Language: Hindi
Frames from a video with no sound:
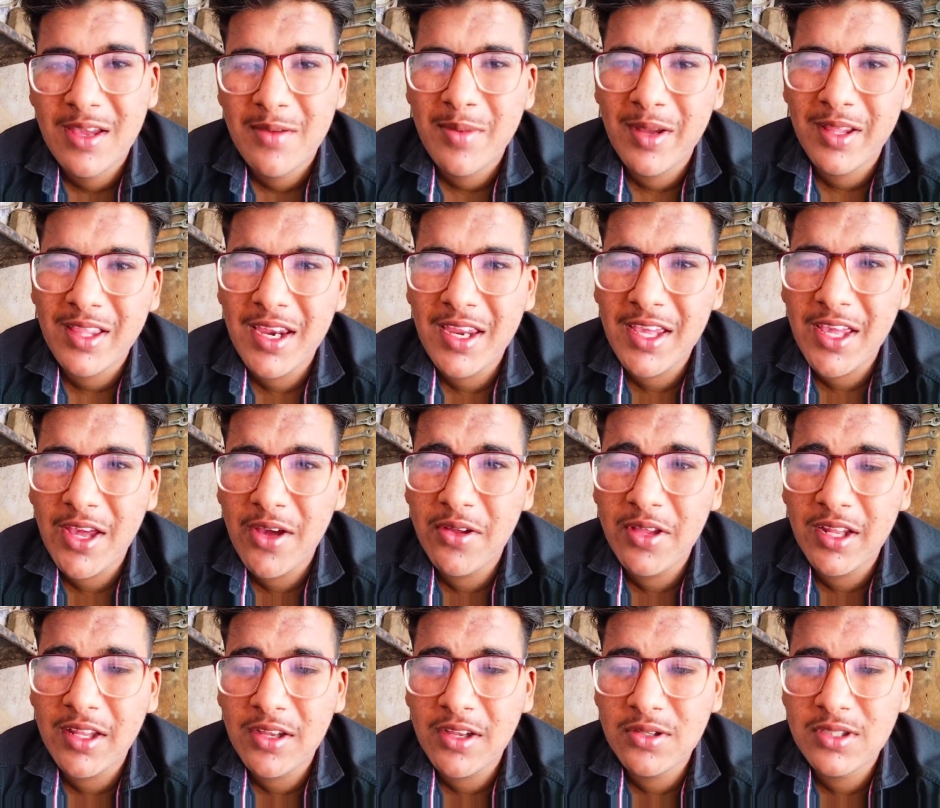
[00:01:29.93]
पता नहीं क्या हो
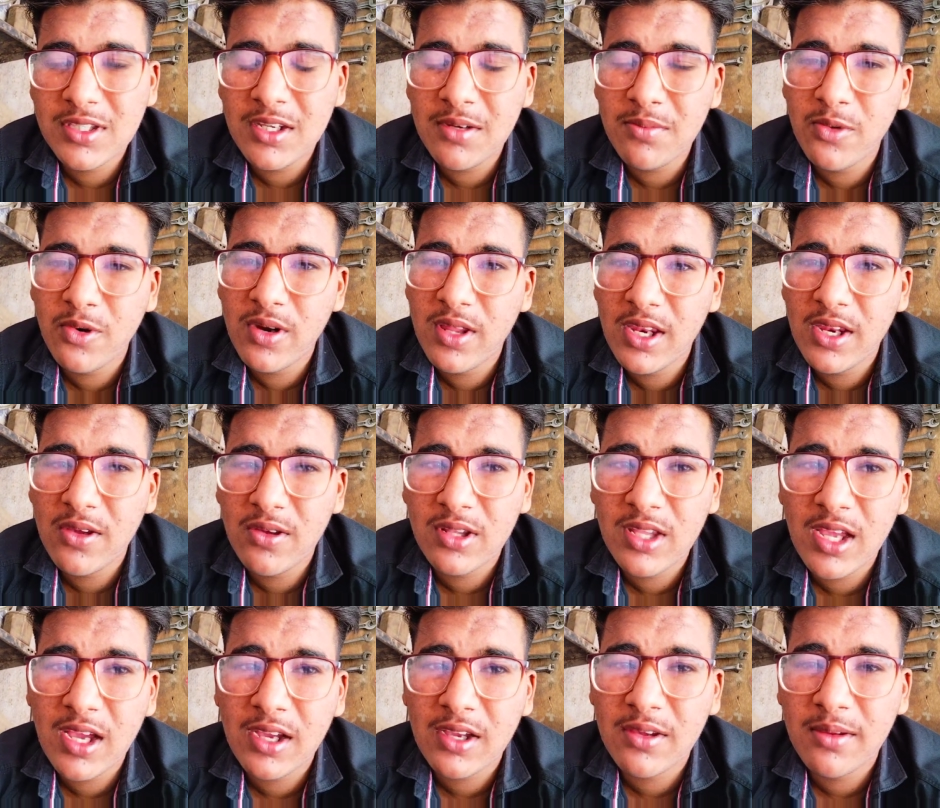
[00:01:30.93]
जाता है उस दिन मूड ही नहीं
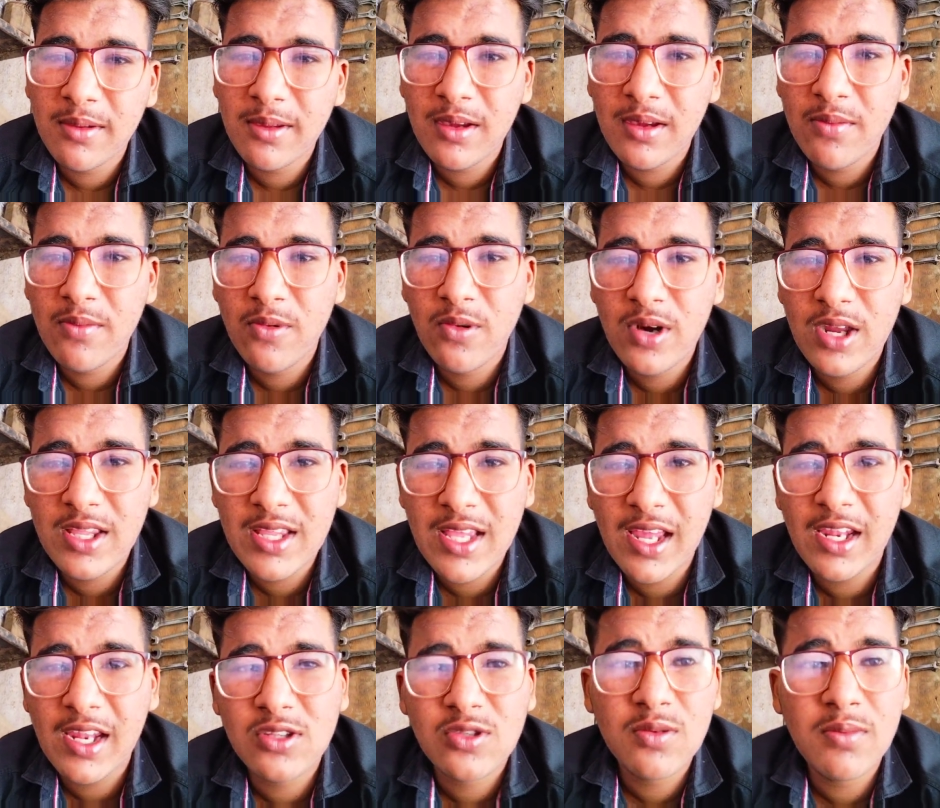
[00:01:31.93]
होता कभी कभी मूड ही
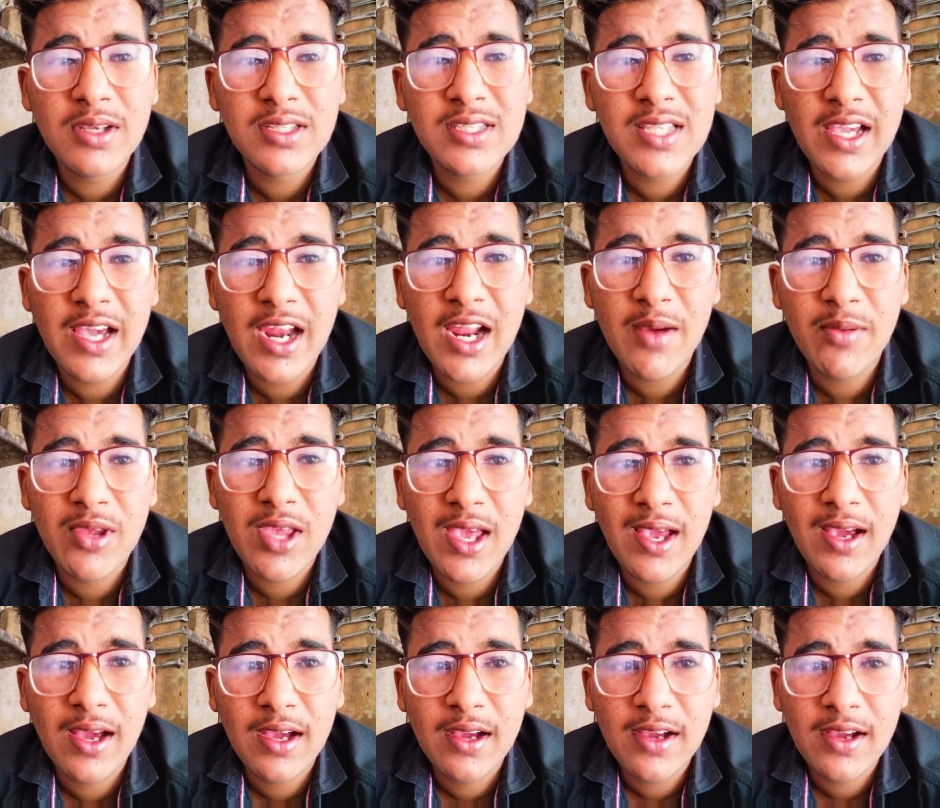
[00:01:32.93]
जाता है सुबह से ही ख़राब हो
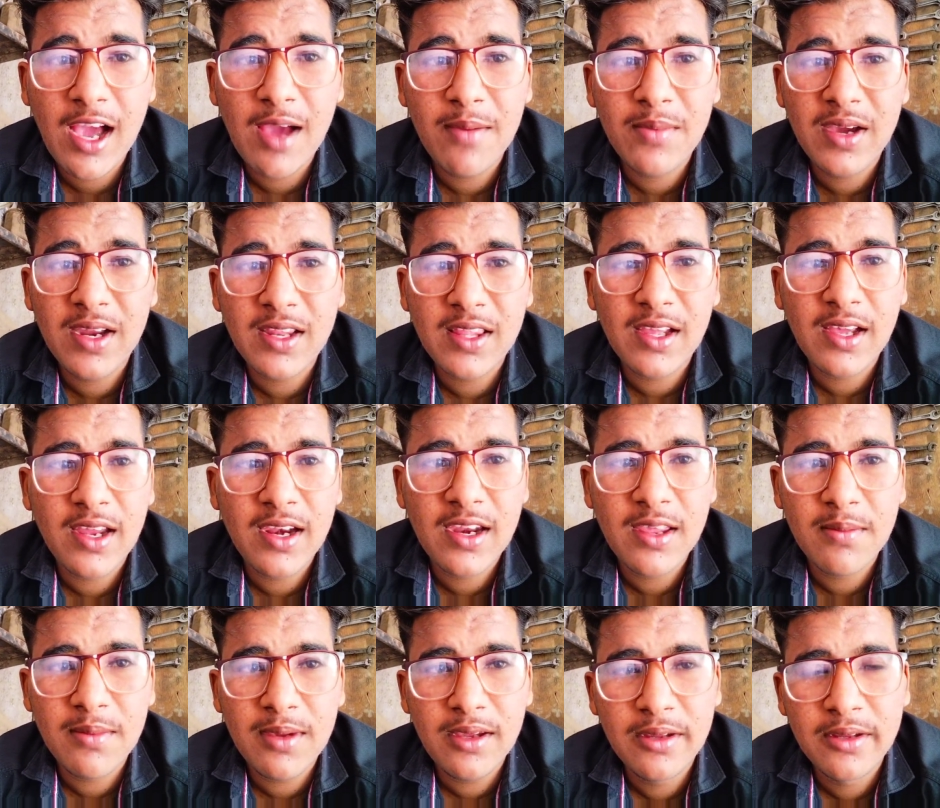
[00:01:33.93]
जाएगा काम करते
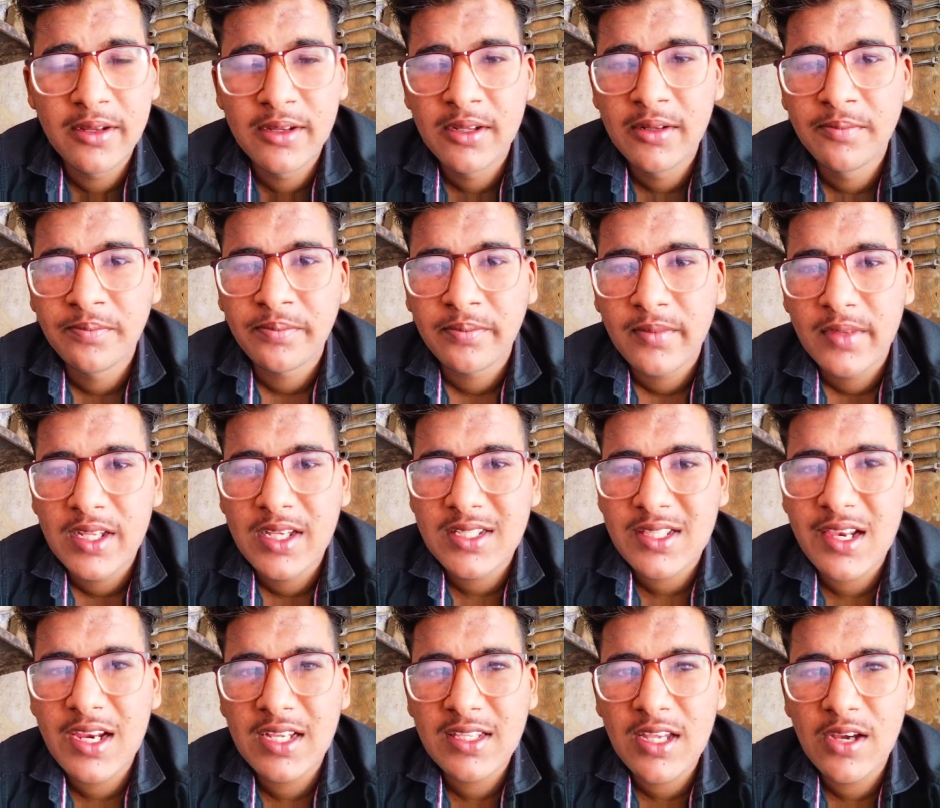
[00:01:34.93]
करने में
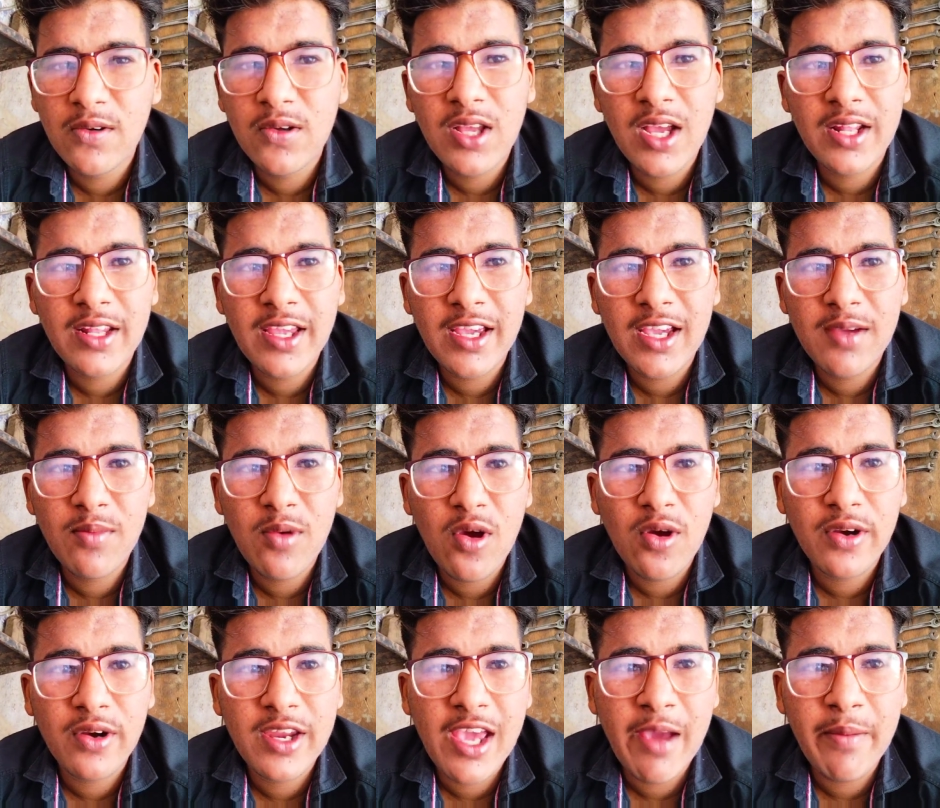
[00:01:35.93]
इसलिए ऐसा हो जाता है कि
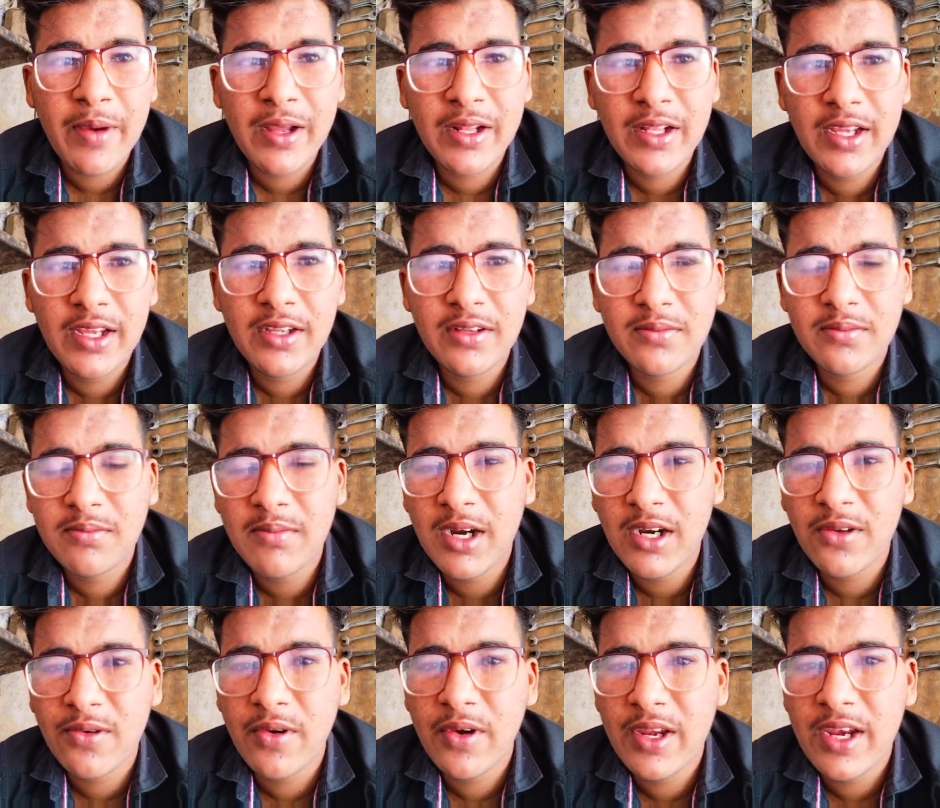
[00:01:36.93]
ब्लॉग नहीं आ पाते
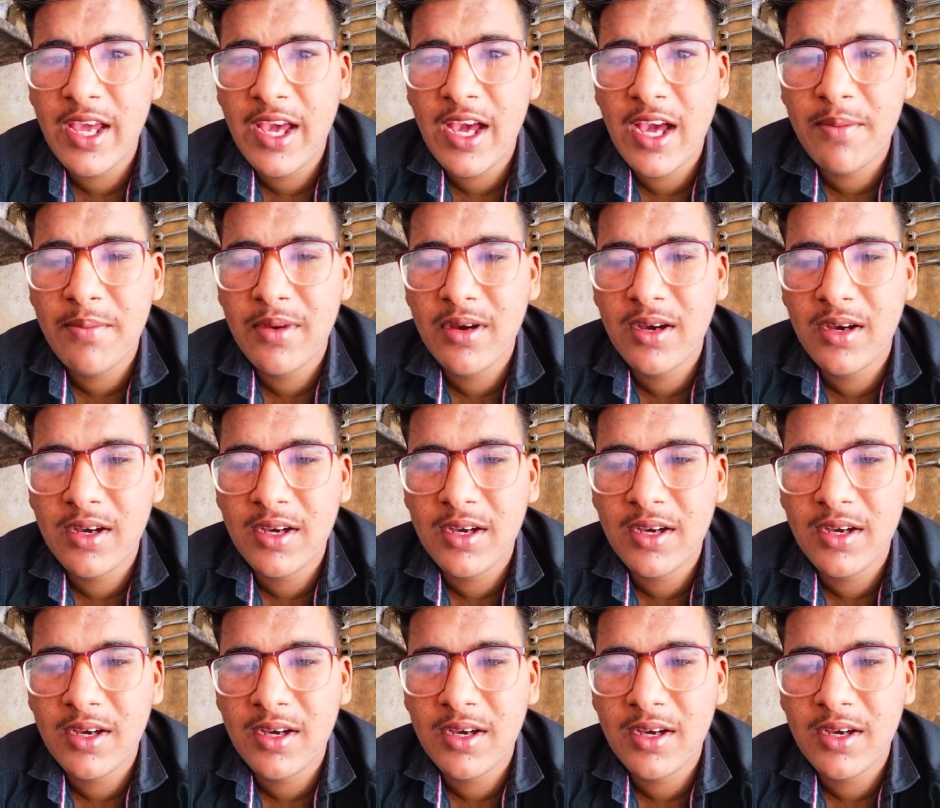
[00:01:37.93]
बट कोई ना अब